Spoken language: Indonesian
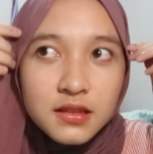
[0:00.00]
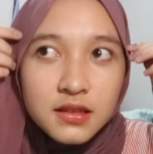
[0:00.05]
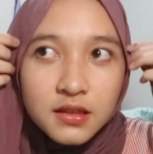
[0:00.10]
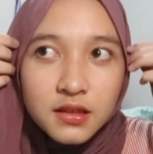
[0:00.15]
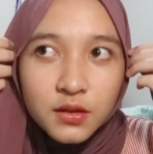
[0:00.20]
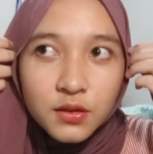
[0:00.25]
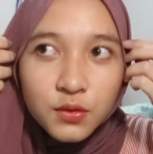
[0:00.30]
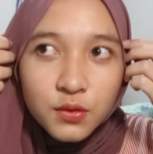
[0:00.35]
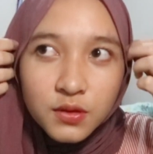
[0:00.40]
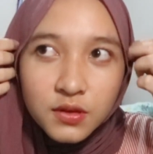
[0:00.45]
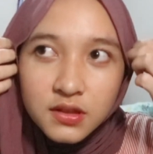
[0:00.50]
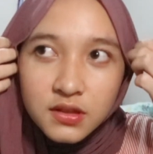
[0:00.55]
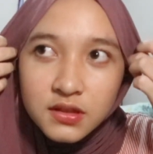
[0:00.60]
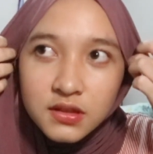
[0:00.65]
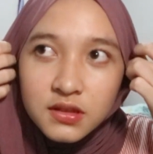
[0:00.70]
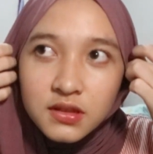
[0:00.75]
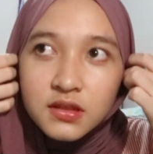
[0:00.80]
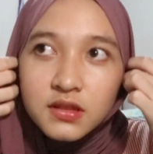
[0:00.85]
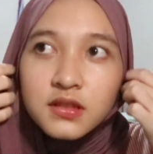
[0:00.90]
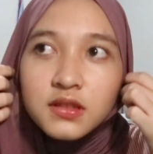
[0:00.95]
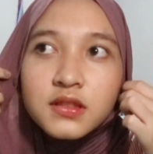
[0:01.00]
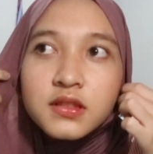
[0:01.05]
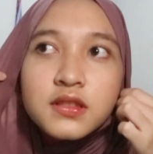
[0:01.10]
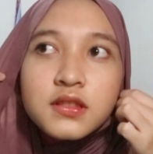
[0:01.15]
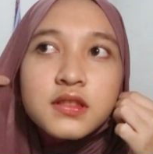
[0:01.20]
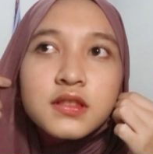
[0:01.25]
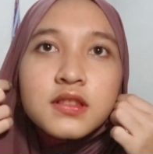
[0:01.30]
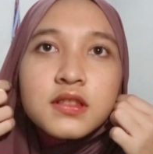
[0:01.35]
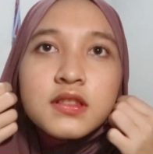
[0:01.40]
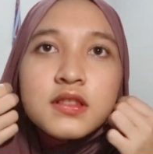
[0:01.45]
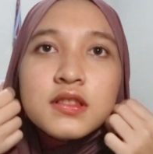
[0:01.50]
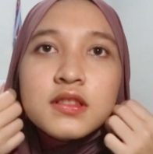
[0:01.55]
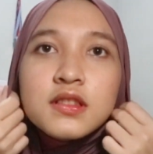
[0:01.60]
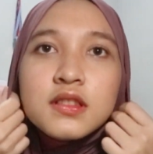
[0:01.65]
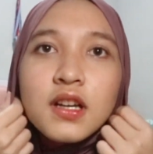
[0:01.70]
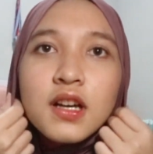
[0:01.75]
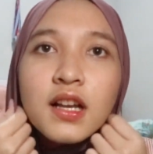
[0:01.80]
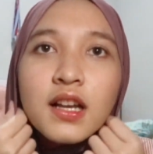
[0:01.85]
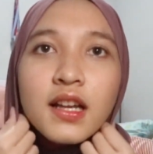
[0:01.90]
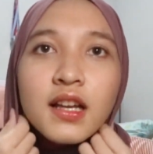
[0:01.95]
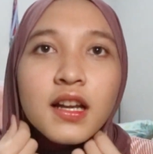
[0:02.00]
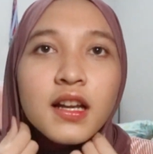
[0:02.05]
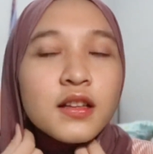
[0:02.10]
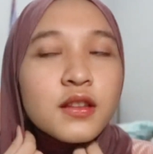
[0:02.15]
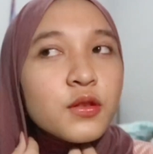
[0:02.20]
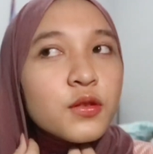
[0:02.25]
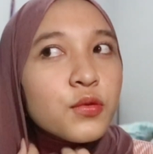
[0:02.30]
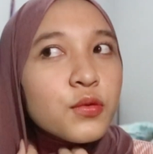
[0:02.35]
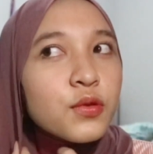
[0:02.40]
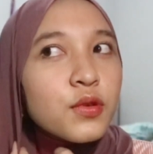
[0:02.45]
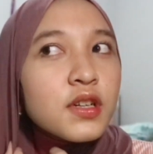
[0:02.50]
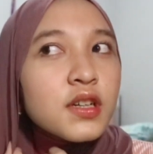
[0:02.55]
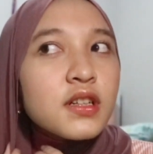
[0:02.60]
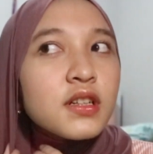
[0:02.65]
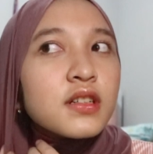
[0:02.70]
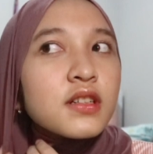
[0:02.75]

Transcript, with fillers: terus kalian atur